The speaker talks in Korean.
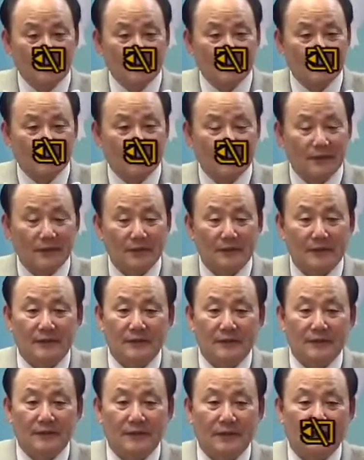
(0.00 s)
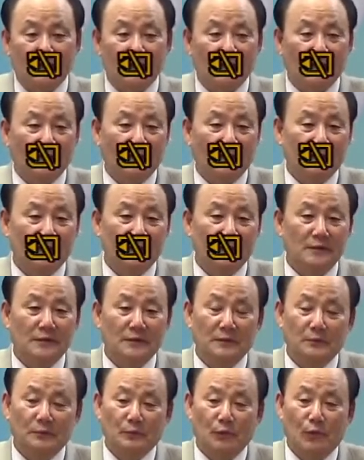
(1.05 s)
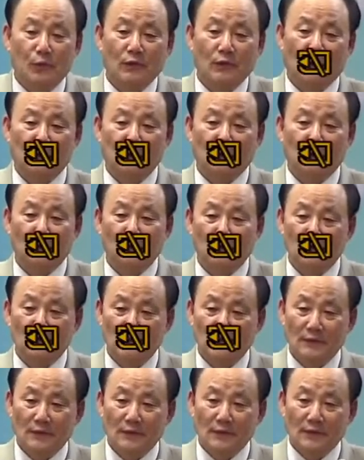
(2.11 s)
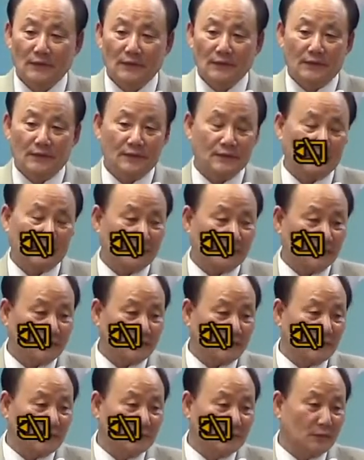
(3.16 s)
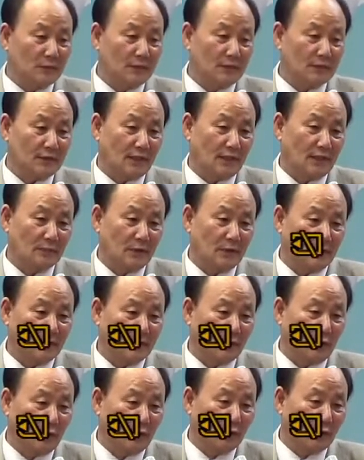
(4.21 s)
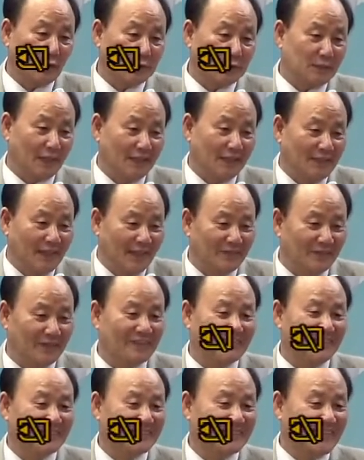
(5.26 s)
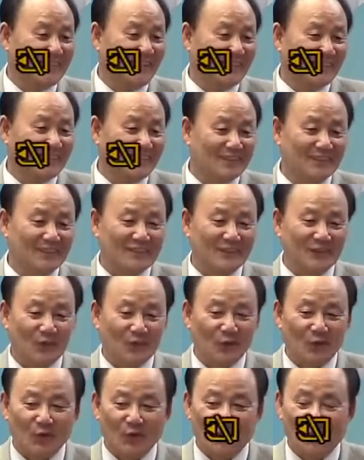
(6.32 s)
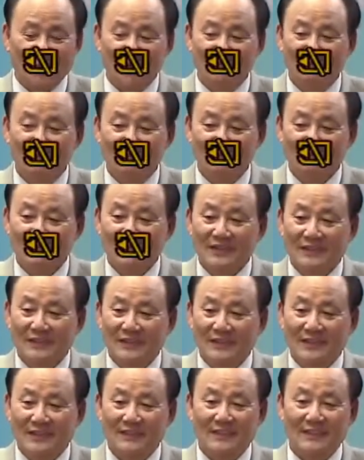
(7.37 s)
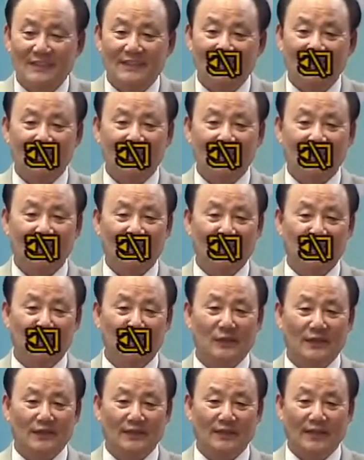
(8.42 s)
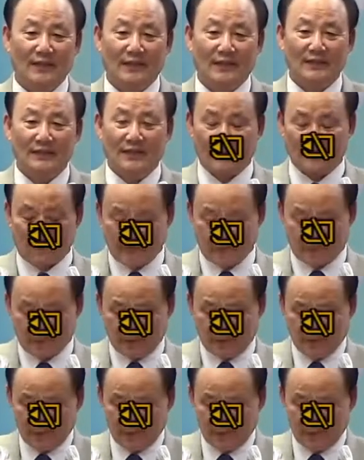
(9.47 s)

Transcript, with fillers: 근데 그때 그보다도 그 사, 지금 그 사람들이 더 어렵지 않나 뭐 이런 생각이 들 정도로 근데 이제 그 우간다라는 나라는